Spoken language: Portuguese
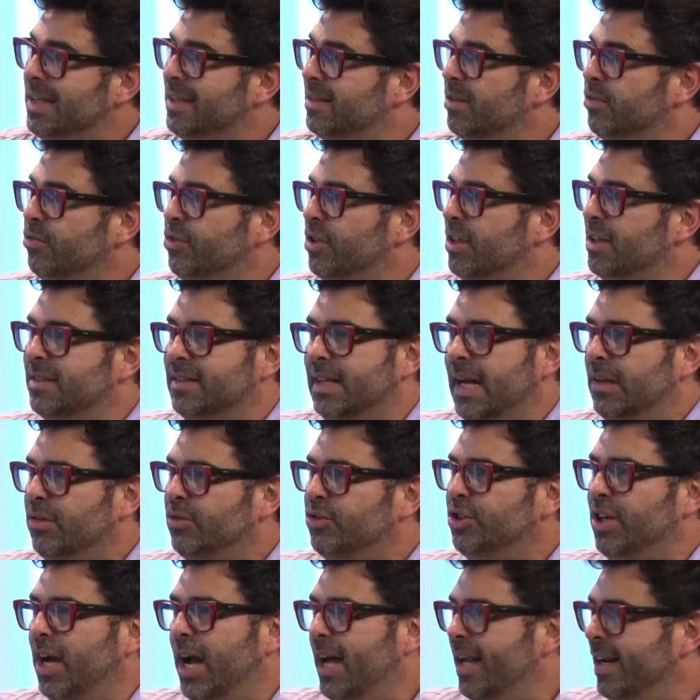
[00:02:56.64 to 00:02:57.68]
ser
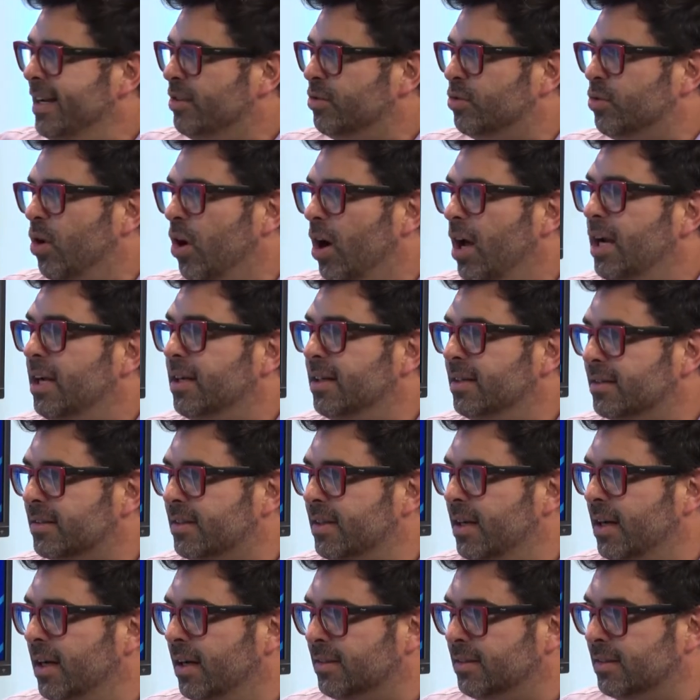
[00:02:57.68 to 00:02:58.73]
utilizado já na escola, nas
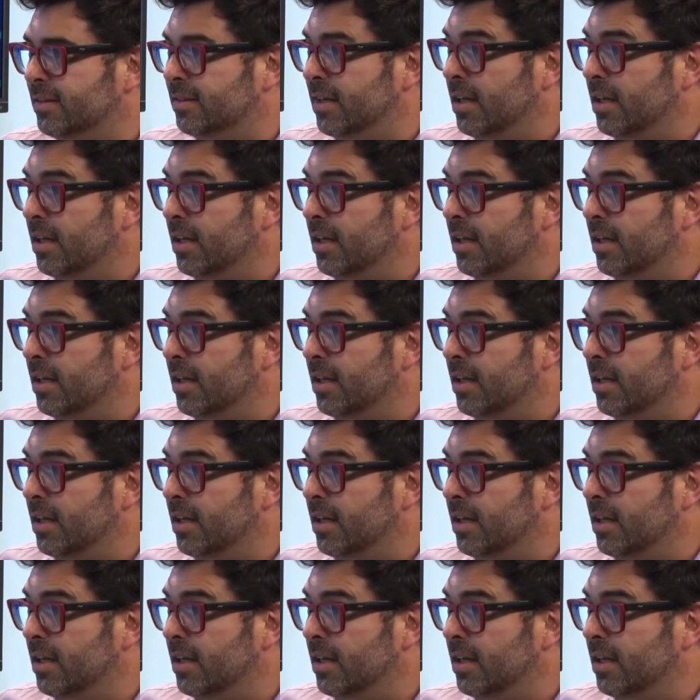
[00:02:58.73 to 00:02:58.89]
crianças.